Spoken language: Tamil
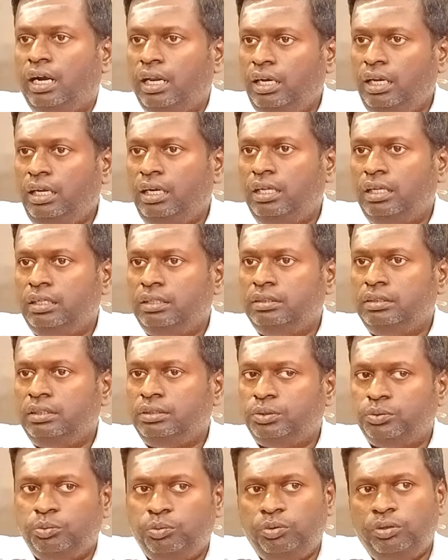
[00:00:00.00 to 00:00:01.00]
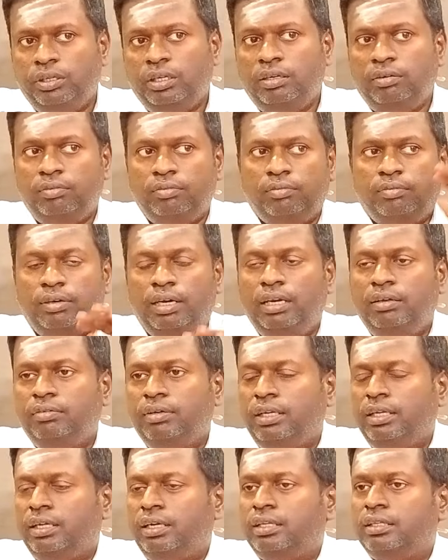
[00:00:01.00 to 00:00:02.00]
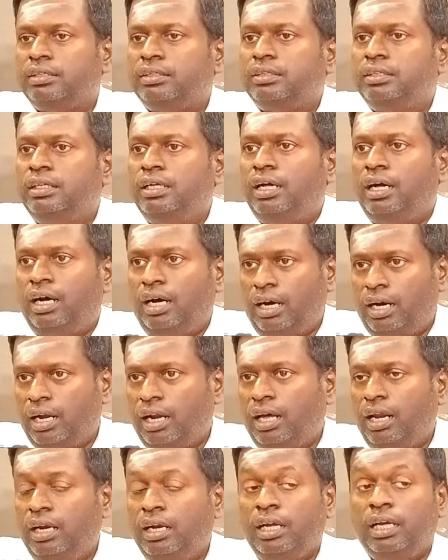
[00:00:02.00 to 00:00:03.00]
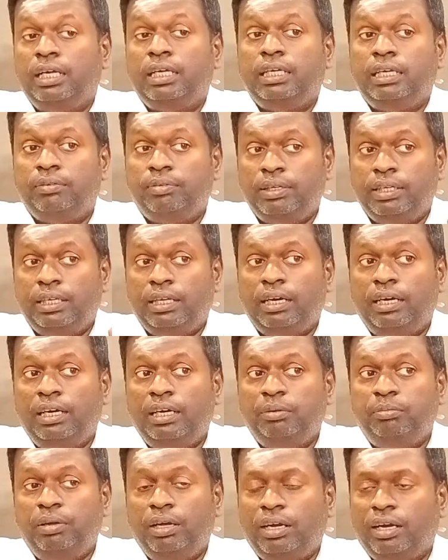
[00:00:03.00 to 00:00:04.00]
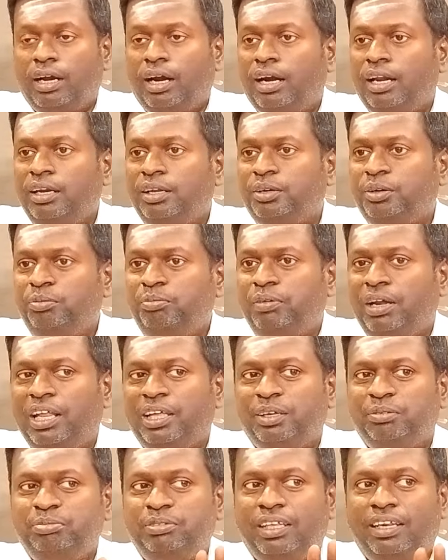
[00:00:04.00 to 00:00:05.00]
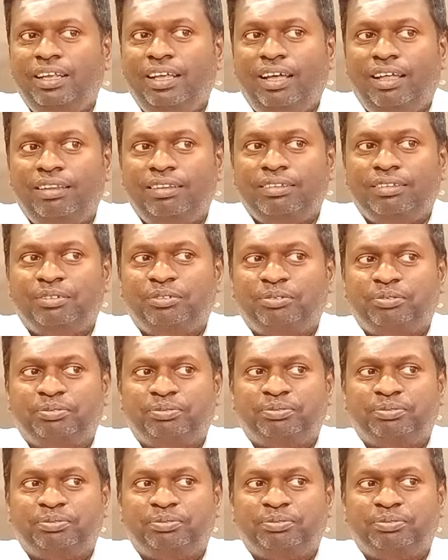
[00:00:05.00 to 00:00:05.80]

கடலில் இருந்து சூரியன் வெளிவருகிறது ஆனால் இவை இரண்டுமே கடலுக்கும் மலைக்கும் தெரியாது